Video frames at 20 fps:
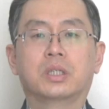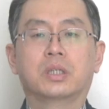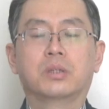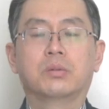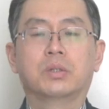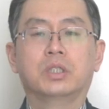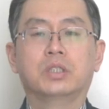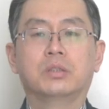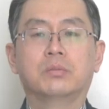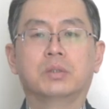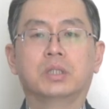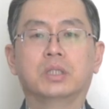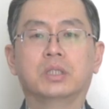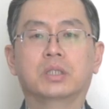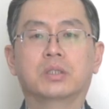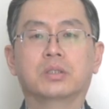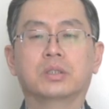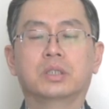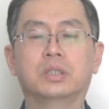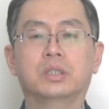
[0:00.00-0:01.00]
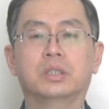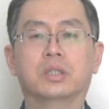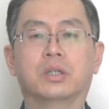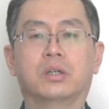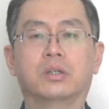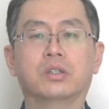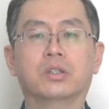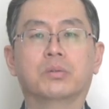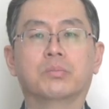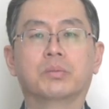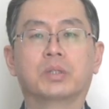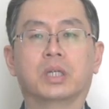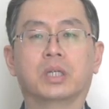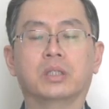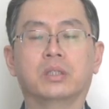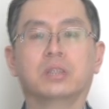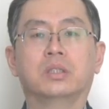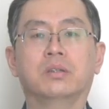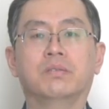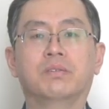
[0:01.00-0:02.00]
라고 하지만 이것이
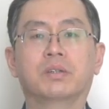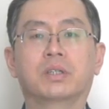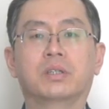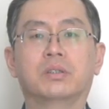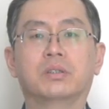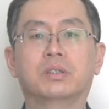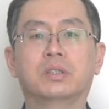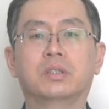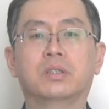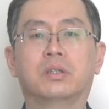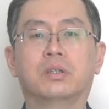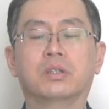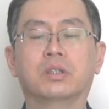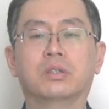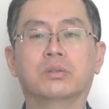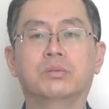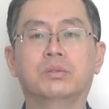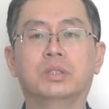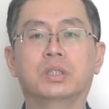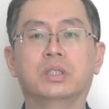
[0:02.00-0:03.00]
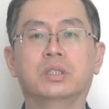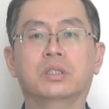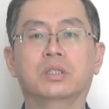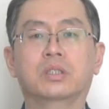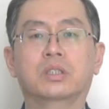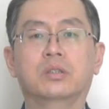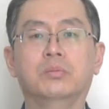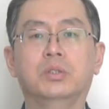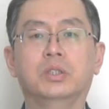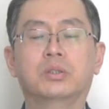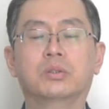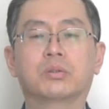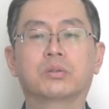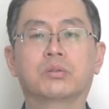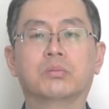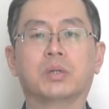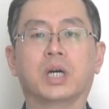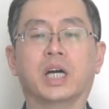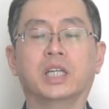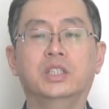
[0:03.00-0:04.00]
어렵다. difficult는 어려운데 느낌이
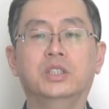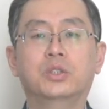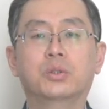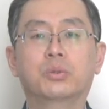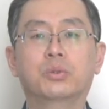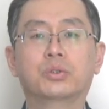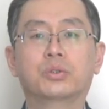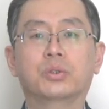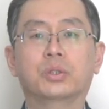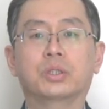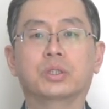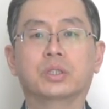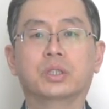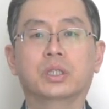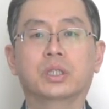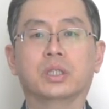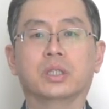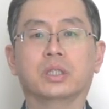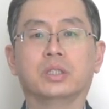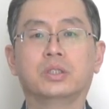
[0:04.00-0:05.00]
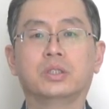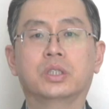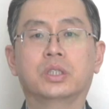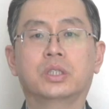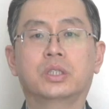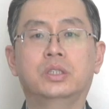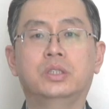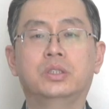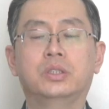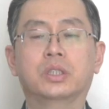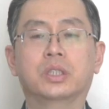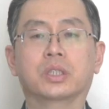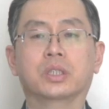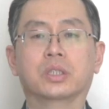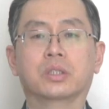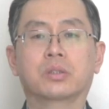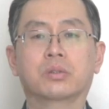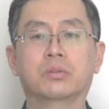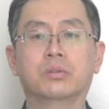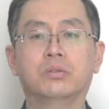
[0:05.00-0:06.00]
조금 안 좋을 수 있는데
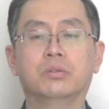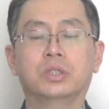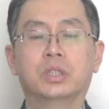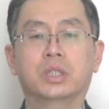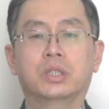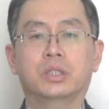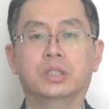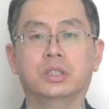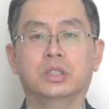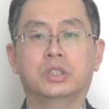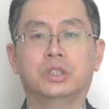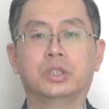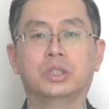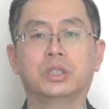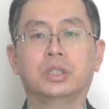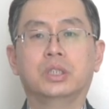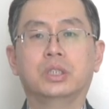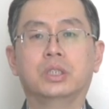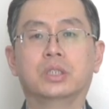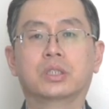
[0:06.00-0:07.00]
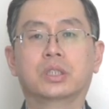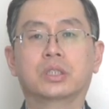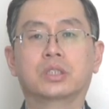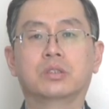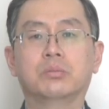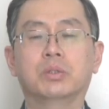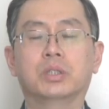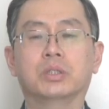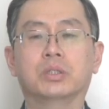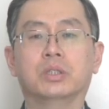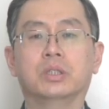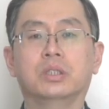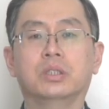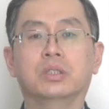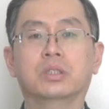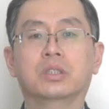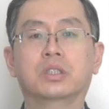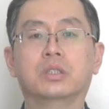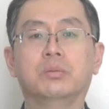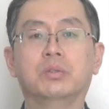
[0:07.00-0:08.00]
challenging 또는 challenge 이렇게 쓰면
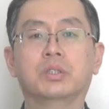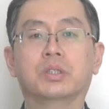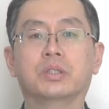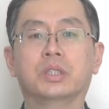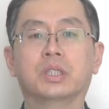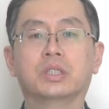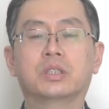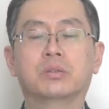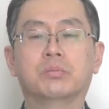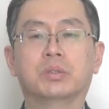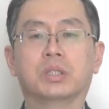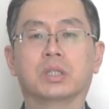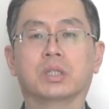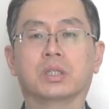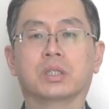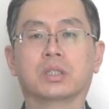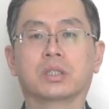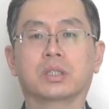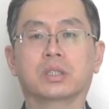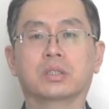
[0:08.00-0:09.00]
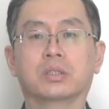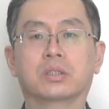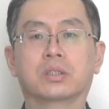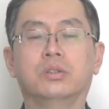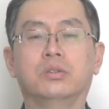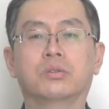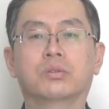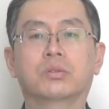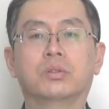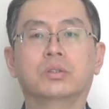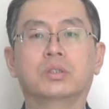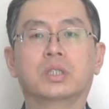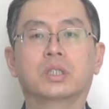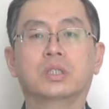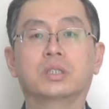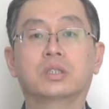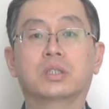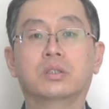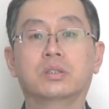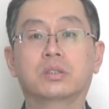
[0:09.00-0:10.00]
느낌이 괜찮습니다. 그래서
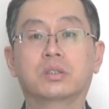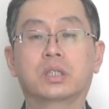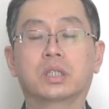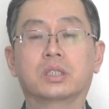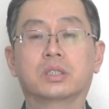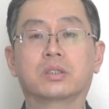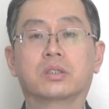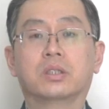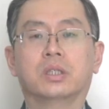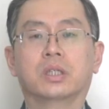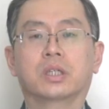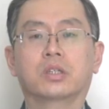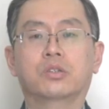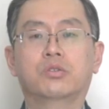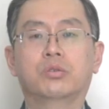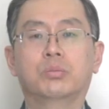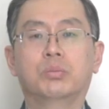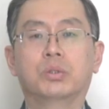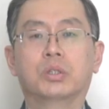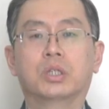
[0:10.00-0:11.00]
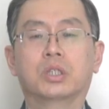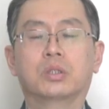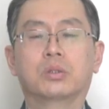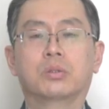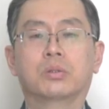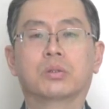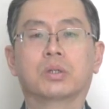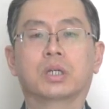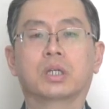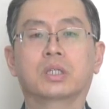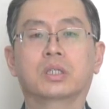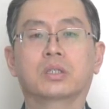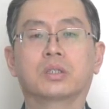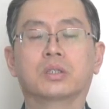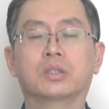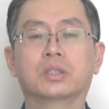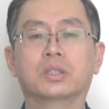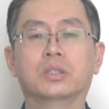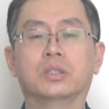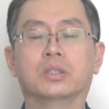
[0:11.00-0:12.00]
유권자를 설득해서 나에게 투표하도록 하는
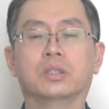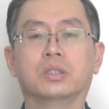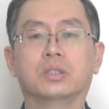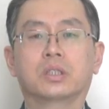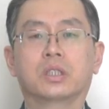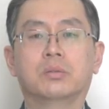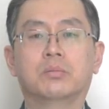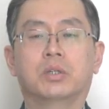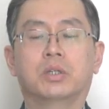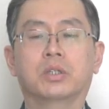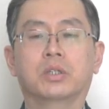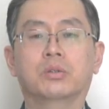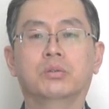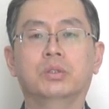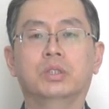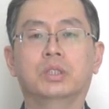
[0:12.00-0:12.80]
것은 참 어려운